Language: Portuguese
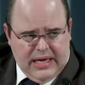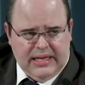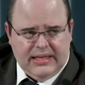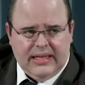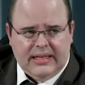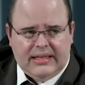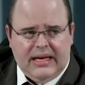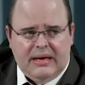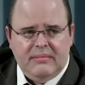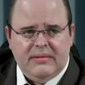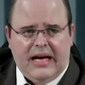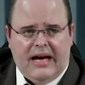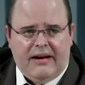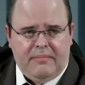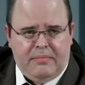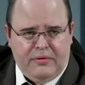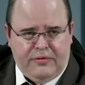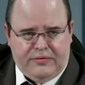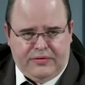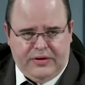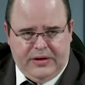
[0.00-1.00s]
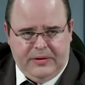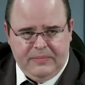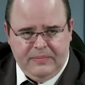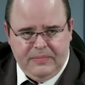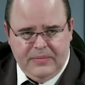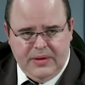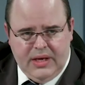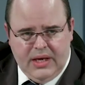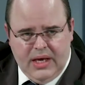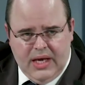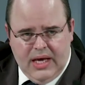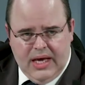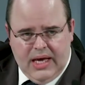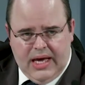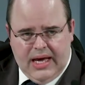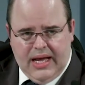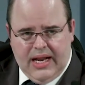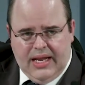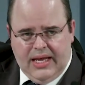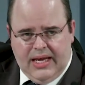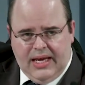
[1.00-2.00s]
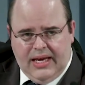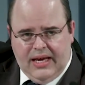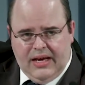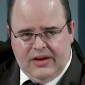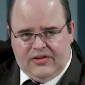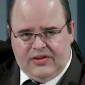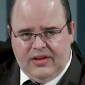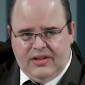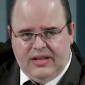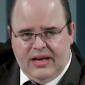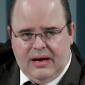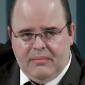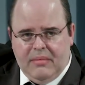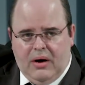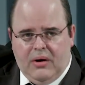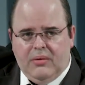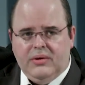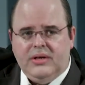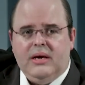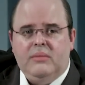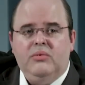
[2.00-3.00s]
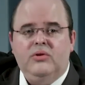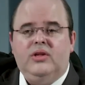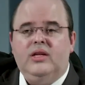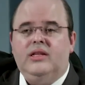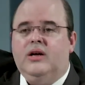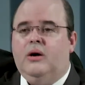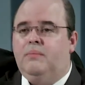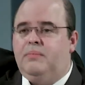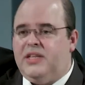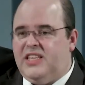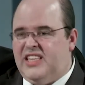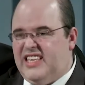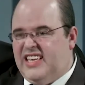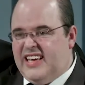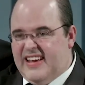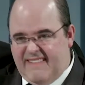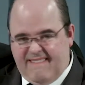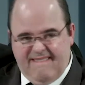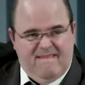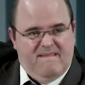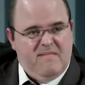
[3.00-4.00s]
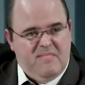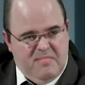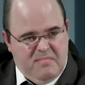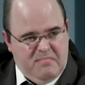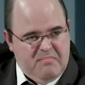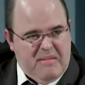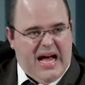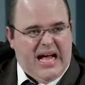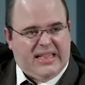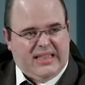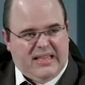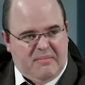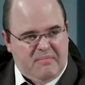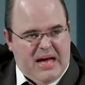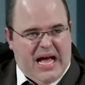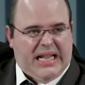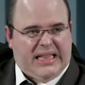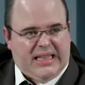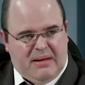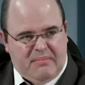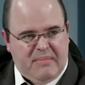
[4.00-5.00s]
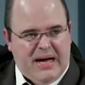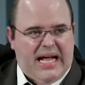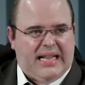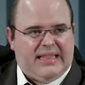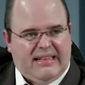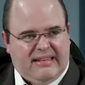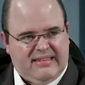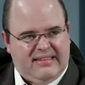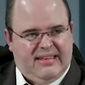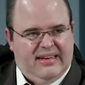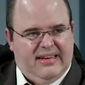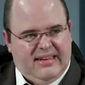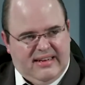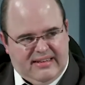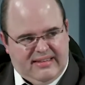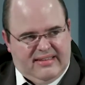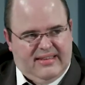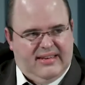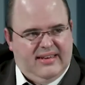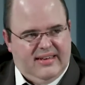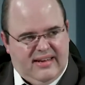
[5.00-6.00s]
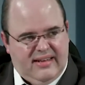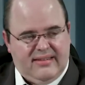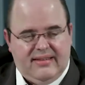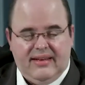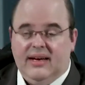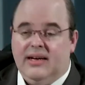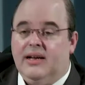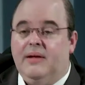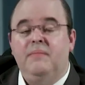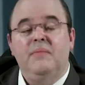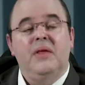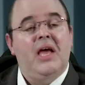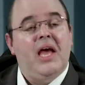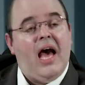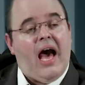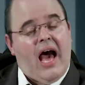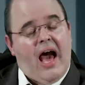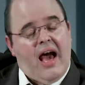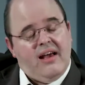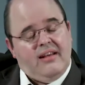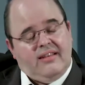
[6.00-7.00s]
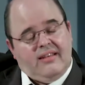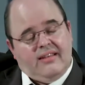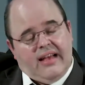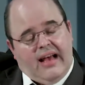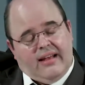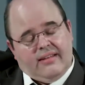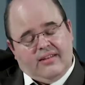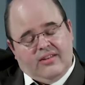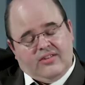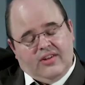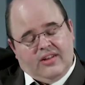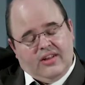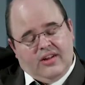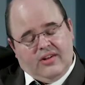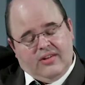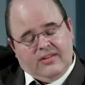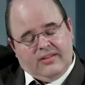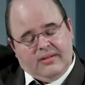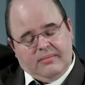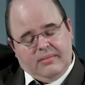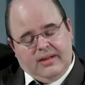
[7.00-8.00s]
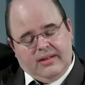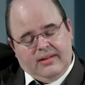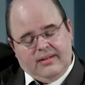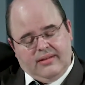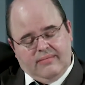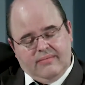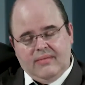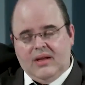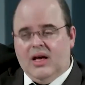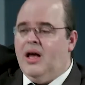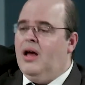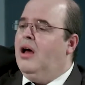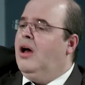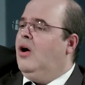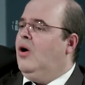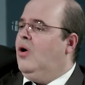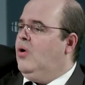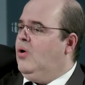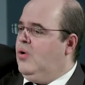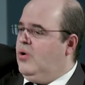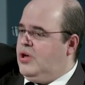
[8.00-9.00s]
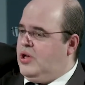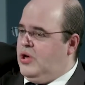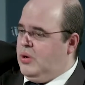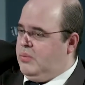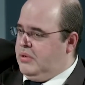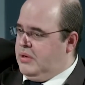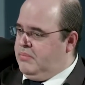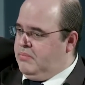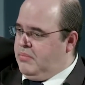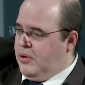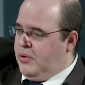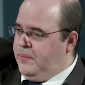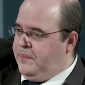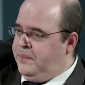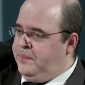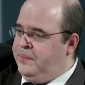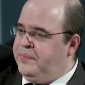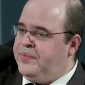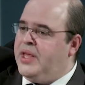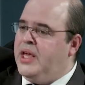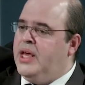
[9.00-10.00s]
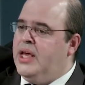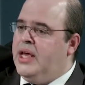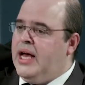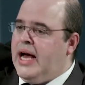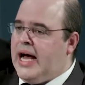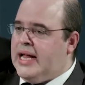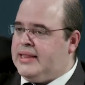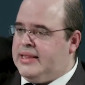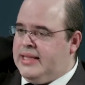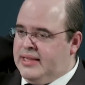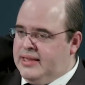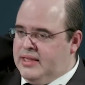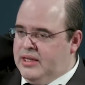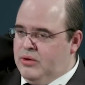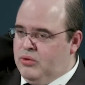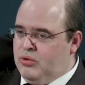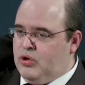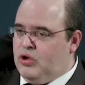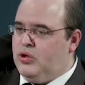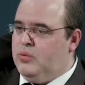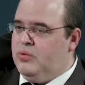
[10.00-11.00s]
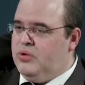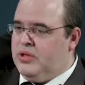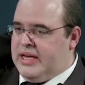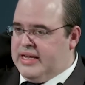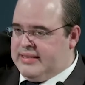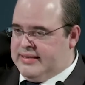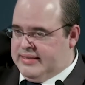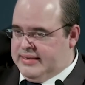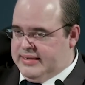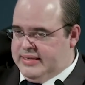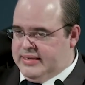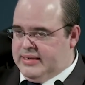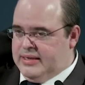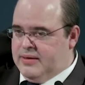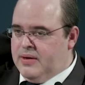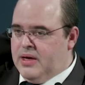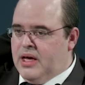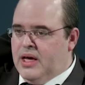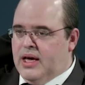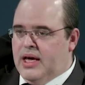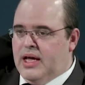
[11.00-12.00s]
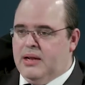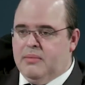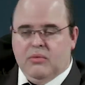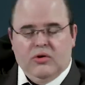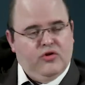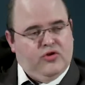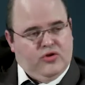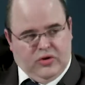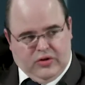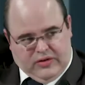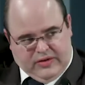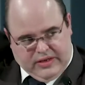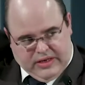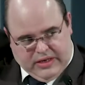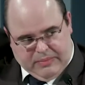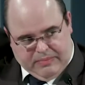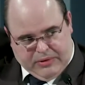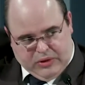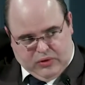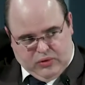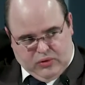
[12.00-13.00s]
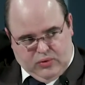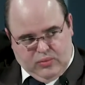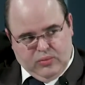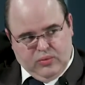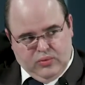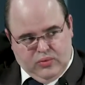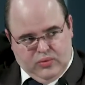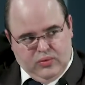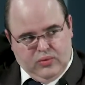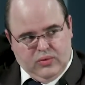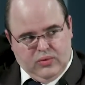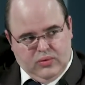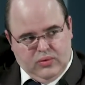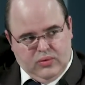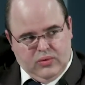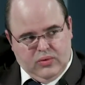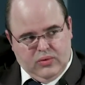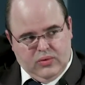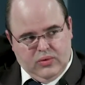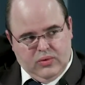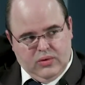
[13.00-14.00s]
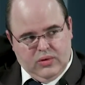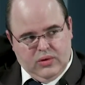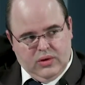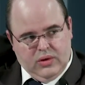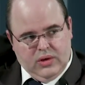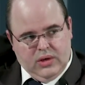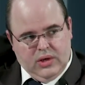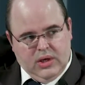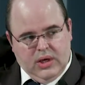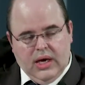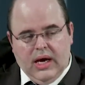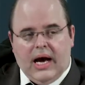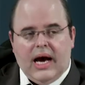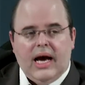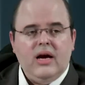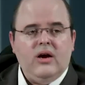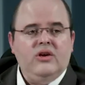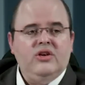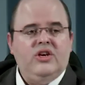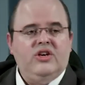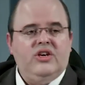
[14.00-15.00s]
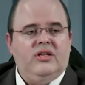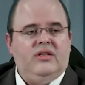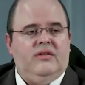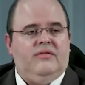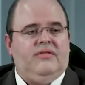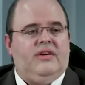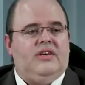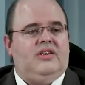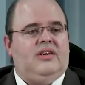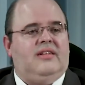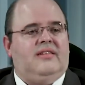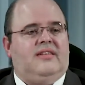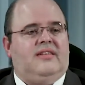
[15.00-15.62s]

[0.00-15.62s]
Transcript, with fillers: ele determinava por fim ele estendia a mão e a multidão pedia Mata, mata, mata, sangra, sangra, sangra. Aí César generosamente, oh, que homem bom, atendeu, todo mundo quer sangue. Ele mostrou sangue para todo mundo. Aí hoje a gente vê